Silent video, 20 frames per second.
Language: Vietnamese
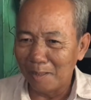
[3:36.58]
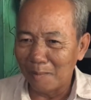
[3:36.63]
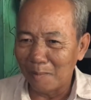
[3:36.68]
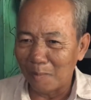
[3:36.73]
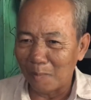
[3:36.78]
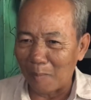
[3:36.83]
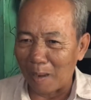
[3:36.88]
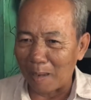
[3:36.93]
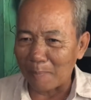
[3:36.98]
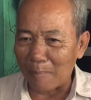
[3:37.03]

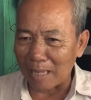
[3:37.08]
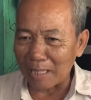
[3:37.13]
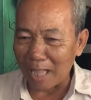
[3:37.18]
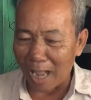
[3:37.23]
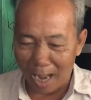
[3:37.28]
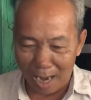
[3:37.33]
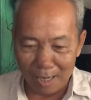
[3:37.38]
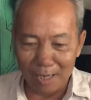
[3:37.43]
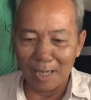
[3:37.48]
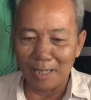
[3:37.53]
bả bả
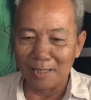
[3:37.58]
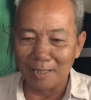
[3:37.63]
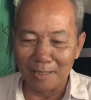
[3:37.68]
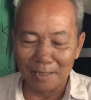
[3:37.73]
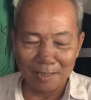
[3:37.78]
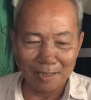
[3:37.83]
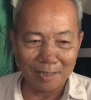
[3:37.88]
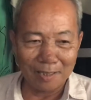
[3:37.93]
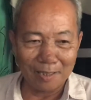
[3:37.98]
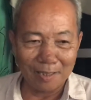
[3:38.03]
sợ rồi
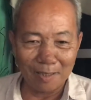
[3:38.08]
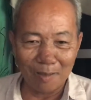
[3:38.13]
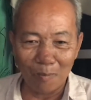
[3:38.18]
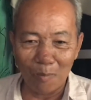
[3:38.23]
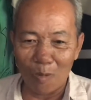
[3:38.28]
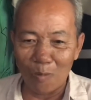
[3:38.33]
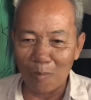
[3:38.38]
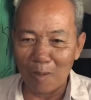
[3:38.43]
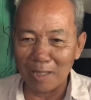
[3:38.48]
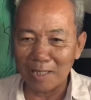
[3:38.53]
trong
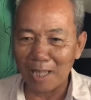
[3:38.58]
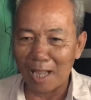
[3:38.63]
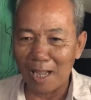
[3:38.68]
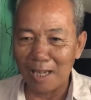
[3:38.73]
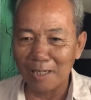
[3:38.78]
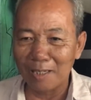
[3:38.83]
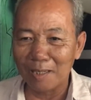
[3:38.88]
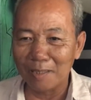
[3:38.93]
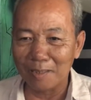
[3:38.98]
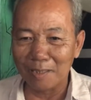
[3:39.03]
bụng bả
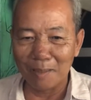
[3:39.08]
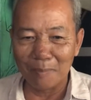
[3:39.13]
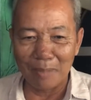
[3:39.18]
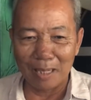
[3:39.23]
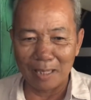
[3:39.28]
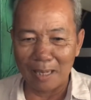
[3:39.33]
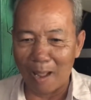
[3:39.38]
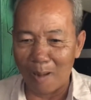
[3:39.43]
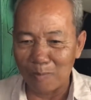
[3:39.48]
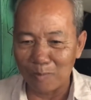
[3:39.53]
sợ rồi nhưng
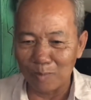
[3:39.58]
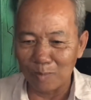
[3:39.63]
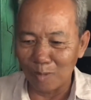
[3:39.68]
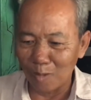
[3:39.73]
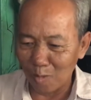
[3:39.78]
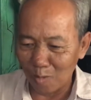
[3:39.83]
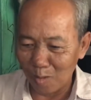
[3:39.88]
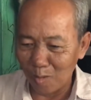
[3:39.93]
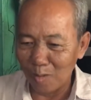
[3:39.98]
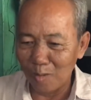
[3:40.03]
mà đồng
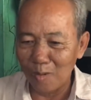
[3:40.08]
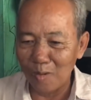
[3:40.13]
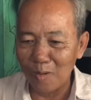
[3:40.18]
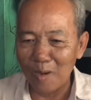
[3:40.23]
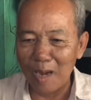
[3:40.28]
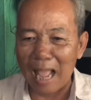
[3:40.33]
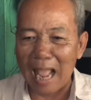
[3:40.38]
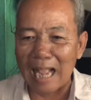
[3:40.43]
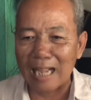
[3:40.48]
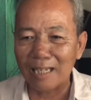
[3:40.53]
nó nó nó
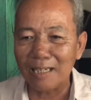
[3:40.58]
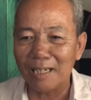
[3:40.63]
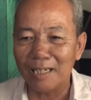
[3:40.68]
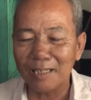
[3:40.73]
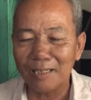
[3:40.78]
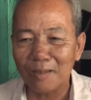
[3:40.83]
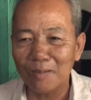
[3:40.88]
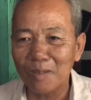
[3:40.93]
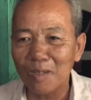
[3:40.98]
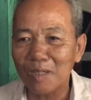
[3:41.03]
láng rồi
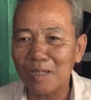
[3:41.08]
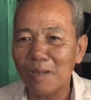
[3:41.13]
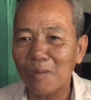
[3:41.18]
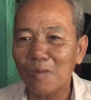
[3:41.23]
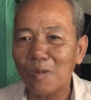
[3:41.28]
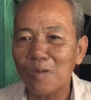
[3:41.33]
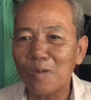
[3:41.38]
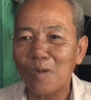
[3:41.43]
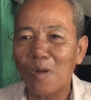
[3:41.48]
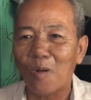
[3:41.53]
chỗ đó đâu
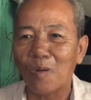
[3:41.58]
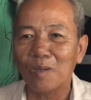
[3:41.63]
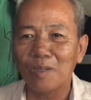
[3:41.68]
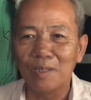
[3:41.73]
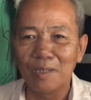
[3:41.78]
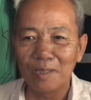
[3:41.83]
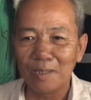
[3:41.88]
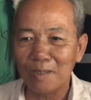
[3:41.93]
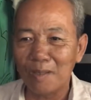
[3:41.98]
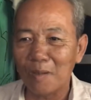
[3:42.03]
có còn
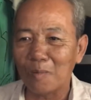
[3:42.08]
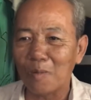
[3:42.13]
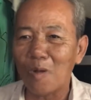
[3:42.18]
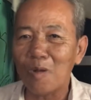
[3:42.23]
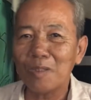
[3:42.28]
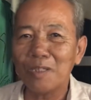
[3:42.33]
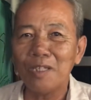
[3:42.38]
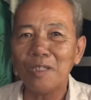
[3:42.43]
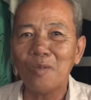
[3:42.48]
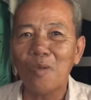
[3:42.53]
còn
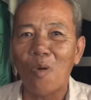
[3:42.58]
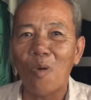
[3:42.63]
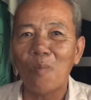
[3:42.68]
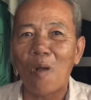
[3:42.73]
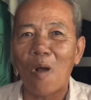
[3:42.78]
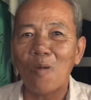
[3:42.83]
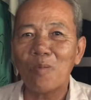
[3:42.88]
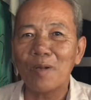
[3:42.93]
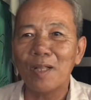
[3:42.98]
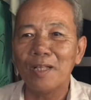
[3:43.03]
có chiếc xuồng
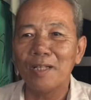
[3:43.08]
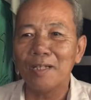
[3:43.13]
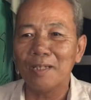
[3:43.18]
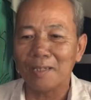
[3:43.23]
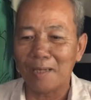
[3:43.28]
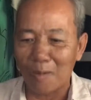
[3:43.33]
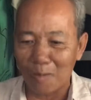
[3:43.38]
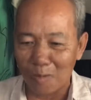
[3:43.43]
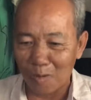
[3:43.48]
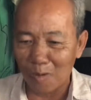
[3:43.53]
một đi
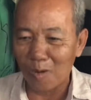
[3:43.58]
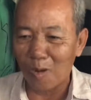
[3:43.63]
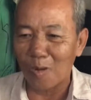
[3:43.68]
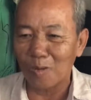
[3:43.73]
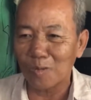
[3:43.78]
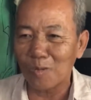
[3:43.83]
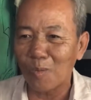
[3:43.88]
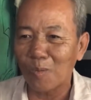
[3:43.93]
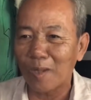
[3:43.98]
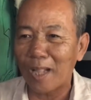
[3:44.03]
đâu có
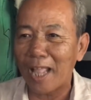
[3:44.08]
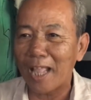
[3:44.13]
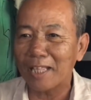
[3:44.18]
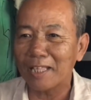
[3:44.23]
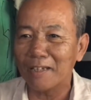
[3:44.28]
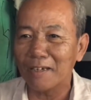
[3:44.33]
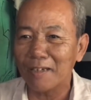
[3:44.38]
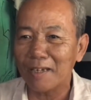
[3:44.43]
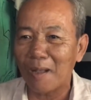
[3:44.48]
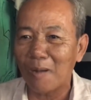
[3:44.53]
còn xuồng ghe
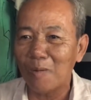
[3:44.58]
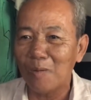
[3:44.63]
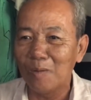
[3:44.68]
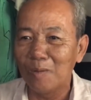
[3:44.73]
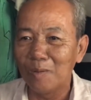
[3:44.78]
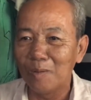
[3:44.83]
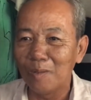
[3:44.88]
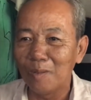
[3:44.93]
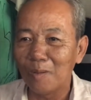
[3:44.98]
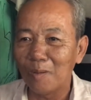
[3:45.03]
gì nữa đâu
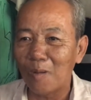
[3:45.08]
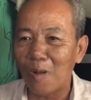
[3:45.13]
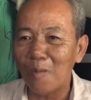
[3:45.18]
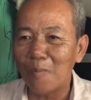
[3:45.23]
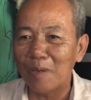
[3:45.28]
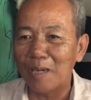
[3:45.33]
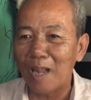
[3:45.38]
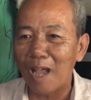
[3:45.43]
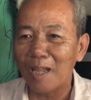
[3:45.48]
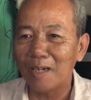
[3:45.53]
có
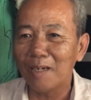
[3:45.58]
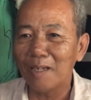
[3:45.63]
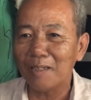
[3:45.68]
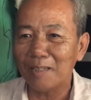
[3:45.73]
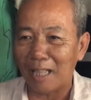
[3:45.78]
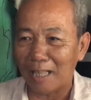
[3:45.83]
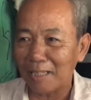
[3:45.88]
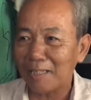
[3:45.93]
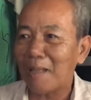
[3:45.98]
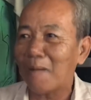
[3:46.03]
mình nên nó
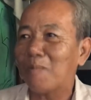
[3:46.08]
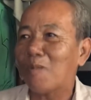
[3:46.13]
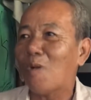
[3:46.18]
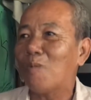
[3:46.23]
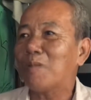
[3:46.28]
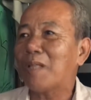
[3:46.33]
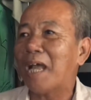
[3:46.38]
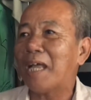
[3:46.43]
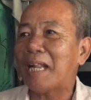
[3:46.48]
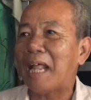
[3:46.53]
nhảy xong
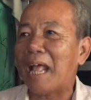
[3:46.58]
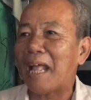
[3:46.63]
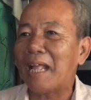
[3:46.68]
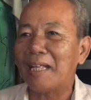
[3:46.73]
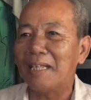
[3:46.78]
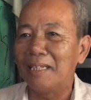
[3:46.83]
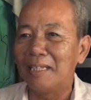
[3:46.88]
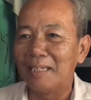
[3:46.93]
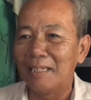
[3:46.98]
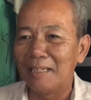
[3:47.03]
cũng chết à
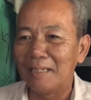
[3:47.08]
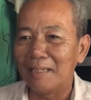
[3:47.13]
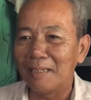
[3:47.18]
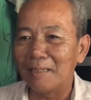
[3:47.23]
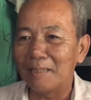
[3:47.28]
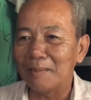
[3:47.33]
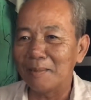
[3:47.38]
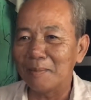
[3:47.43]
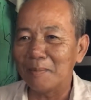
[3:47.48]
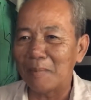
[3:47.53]

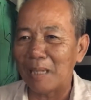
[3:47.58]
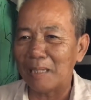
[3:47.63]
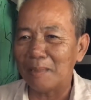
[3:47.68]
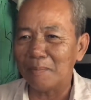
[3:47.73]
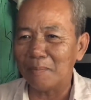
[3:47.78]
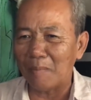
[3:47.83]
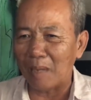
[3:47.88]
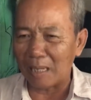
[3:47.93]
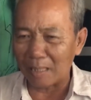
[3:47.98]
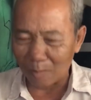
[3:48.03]
bà, ờ,
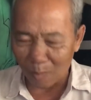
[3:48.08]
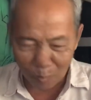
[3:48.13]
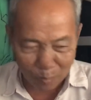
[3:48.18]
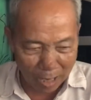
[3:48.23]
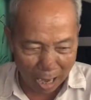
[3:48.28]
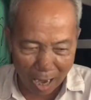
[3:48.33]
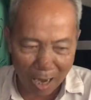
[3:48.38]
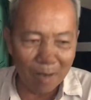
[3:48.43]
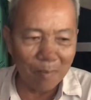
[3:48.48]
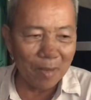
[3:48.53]
bà cũng
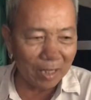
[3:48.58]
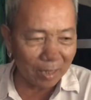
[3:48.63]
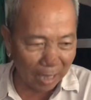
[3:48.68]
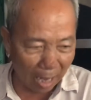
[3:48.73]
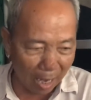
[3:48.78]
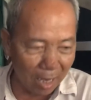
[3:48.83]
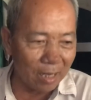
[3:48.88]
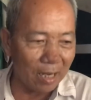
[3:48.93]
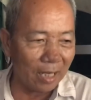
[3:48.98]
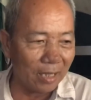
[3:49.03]
sợ biết
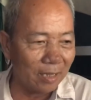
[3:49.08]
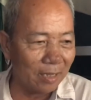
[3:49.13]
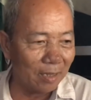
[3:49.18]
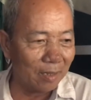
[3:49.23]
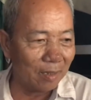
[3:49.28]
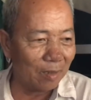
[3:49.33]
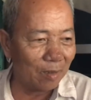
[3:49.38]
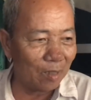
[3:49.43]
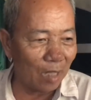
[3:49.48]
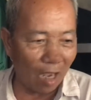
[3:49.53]
sợ rồi
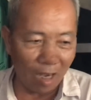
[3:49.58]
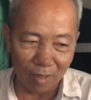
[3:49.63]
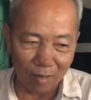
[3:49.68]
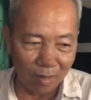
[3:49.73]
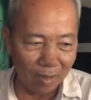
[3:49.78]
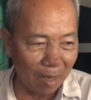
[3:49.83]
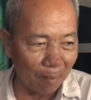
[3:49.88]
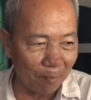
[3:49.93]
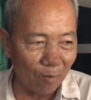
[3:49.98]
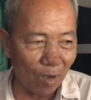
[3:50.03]
sợ
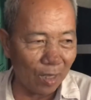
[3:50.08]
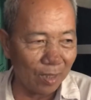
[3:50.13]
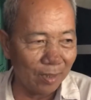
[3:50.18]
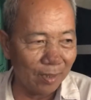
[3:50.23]
dữ lắm rồi